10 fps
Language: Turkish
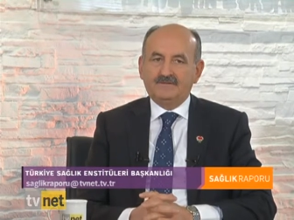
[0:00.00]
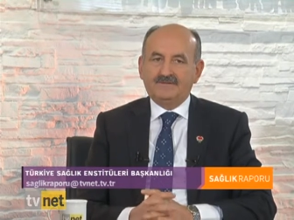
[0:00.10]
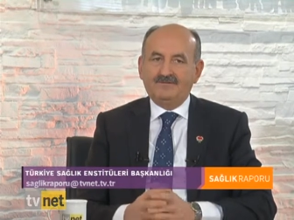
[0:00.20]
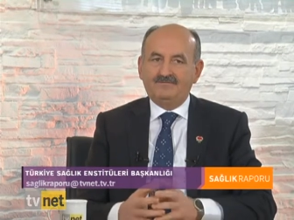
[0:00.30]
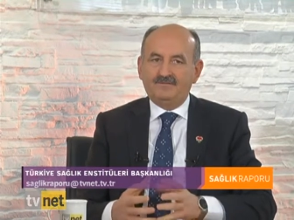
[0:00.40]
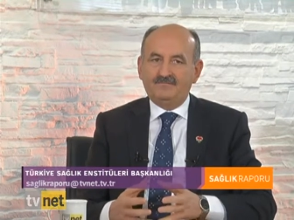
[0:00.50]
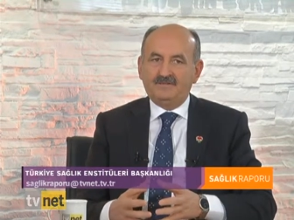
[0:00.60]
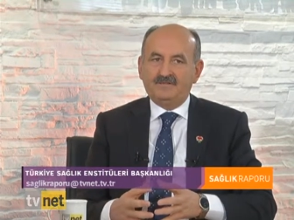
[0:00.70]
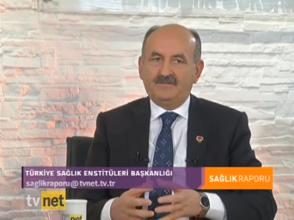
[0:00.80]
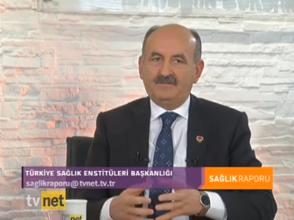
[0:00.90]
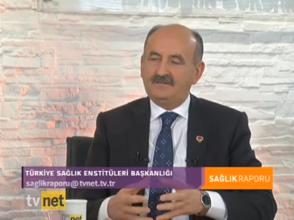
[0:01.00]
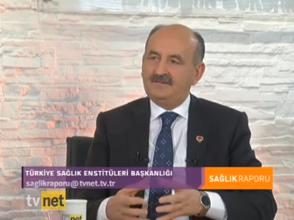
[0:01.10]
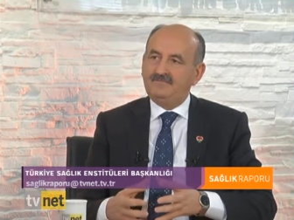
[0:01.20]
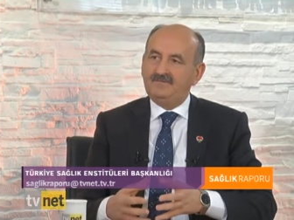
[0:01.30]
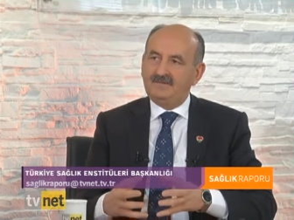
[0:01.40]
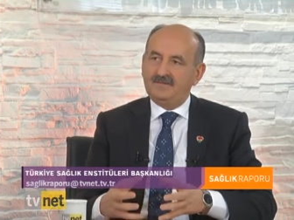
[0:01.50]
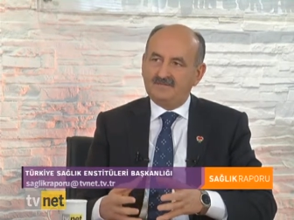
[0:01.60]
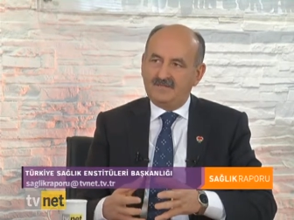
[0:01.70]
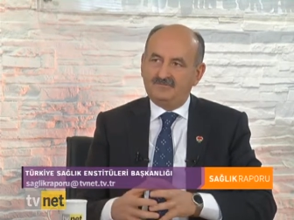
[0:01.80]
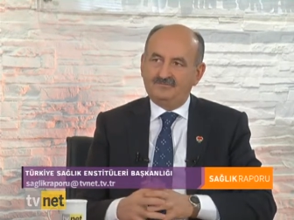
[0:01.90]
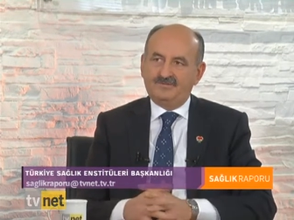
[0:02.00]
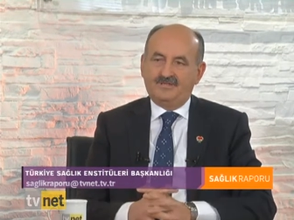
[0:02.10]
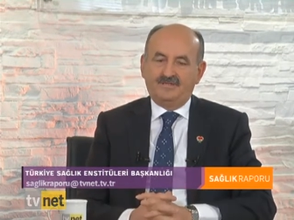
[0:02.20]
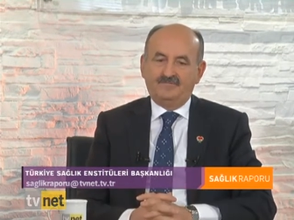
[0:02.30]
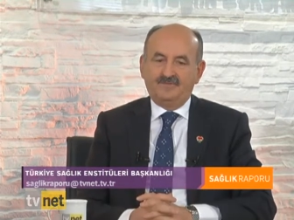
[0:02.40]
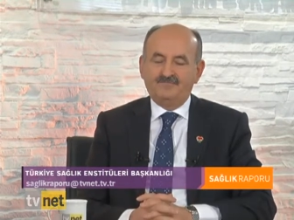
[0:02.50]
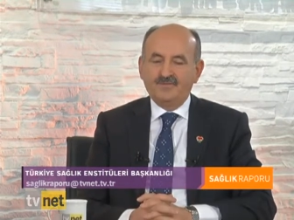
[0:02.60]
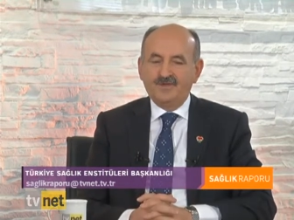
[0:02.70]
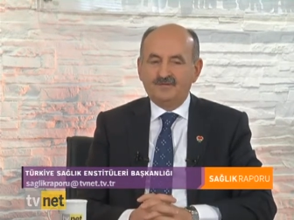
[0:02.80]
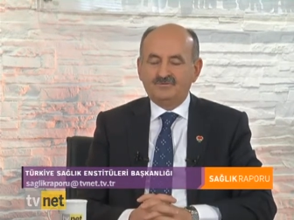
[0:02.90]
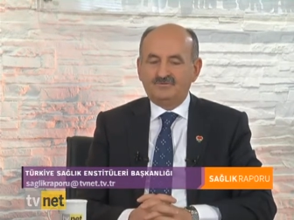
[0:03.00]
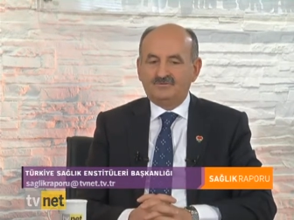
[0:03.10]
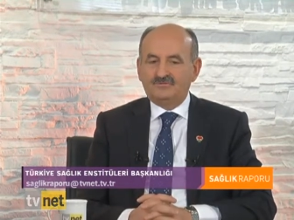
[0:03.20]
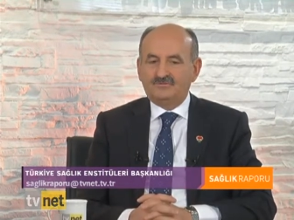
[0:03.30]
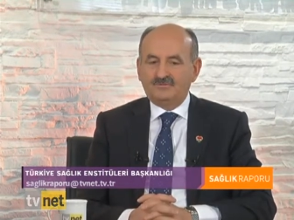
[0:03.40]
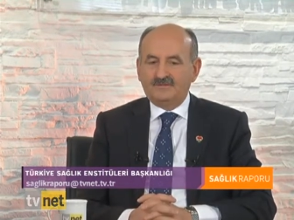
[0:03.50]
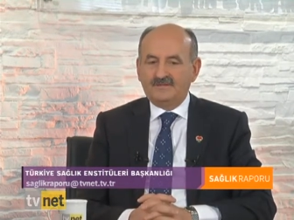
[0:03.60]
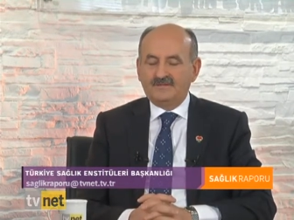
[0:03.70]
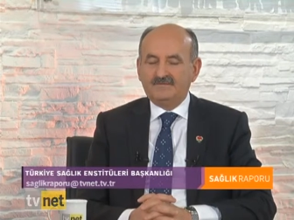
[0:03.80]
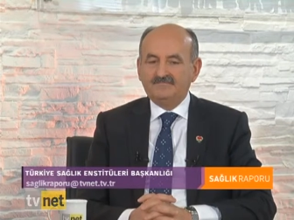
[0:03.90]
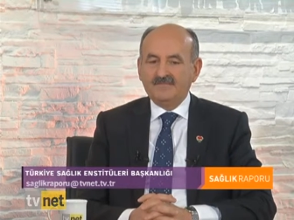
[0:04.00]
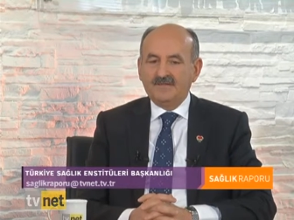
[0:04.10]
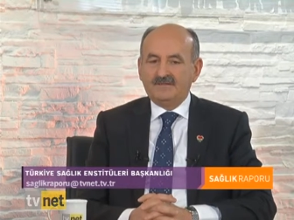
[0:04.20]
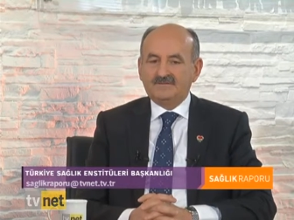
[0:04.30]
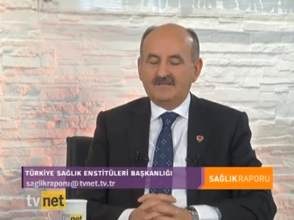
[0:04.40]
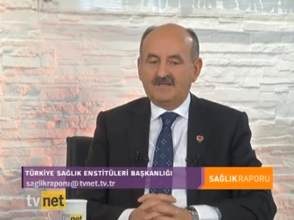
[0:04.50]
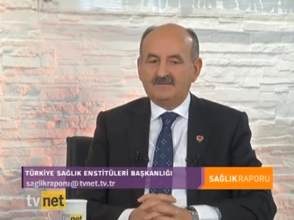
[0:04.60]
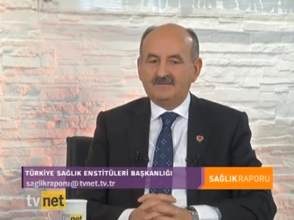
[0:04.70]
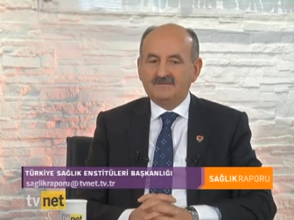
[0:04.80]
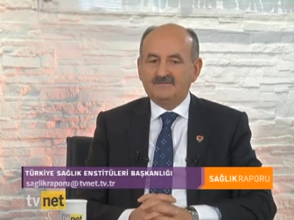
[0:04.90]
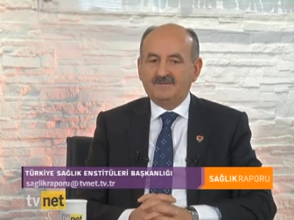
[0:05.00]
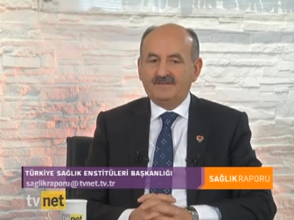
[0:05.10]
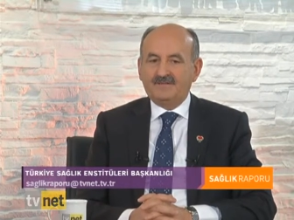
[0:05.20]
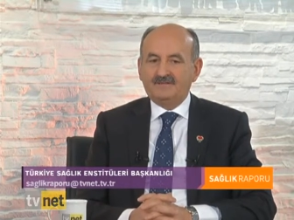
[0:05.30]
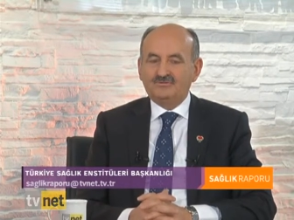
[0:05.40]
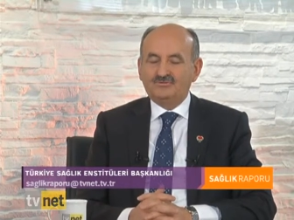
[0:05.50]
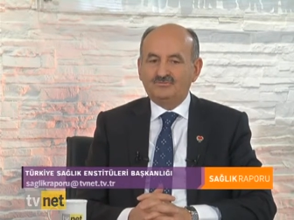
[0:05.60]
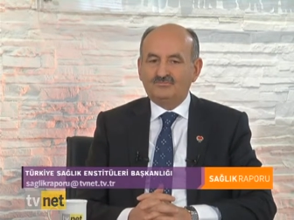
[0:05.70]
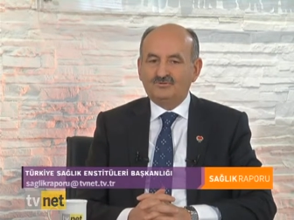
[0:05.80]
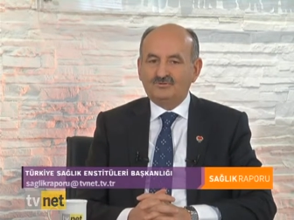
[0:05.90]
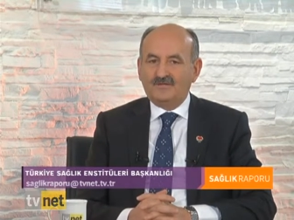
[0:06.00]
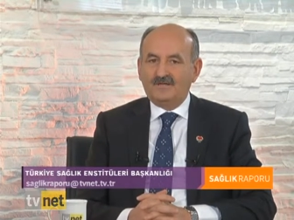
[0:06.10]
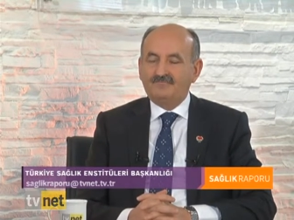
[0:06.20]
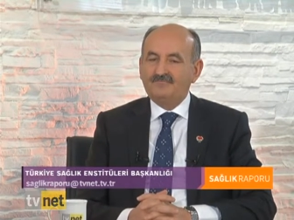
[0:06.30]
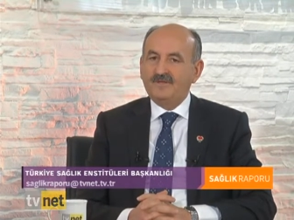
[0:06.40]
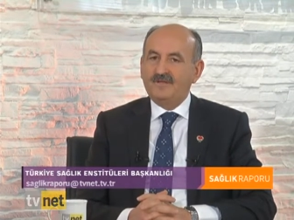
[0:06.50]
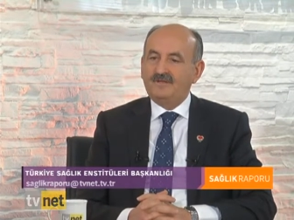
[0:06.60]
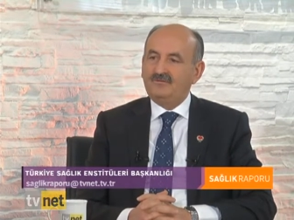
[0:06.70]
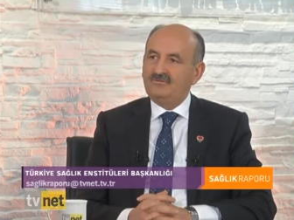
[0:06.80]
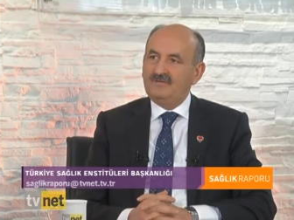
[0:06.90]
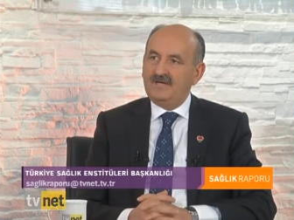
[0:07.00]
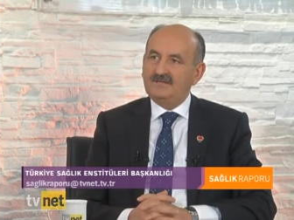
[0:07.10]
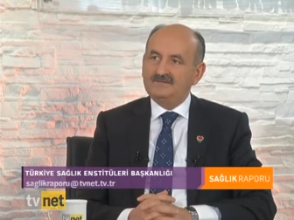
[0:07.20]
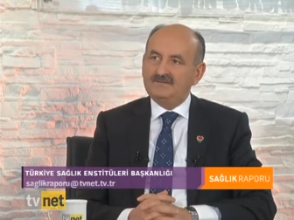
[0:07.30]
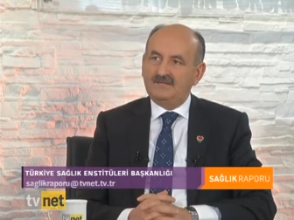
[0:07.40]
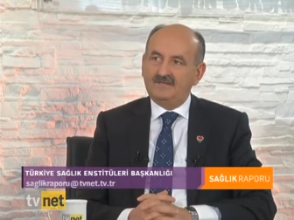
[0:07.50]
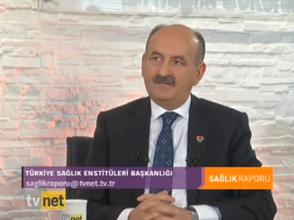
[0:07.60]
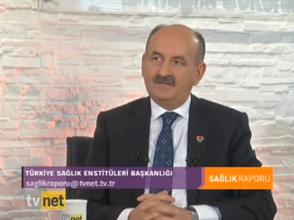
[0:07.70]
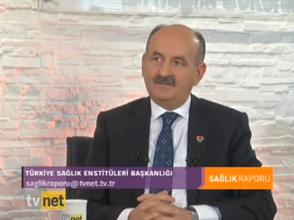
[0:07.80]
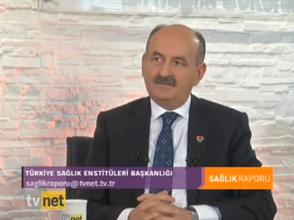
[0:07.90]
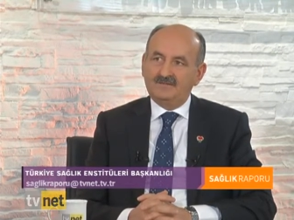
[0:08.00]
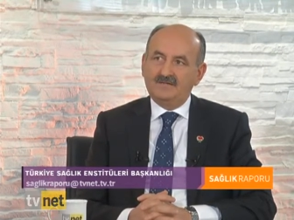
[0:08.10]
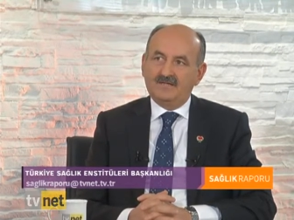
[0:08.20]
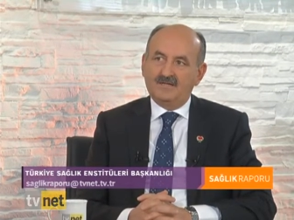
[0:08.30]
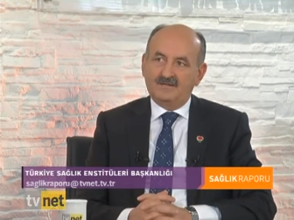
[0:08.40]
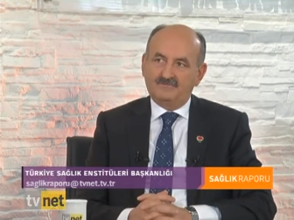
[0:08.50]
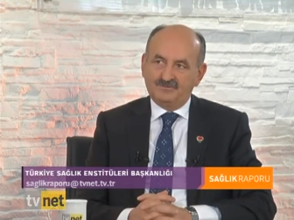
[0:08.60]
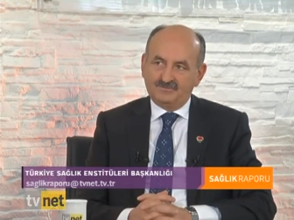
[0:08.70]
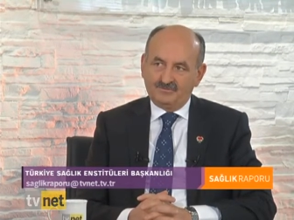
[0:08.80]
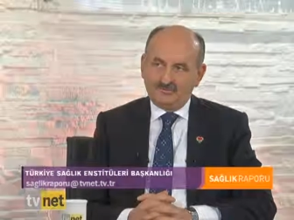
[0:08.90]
devrim niteliğinde bir yasal düzenleme. Çünkü Türkiye sağlık hizmetleri sunumunda dünya standartlarını yakalamış bir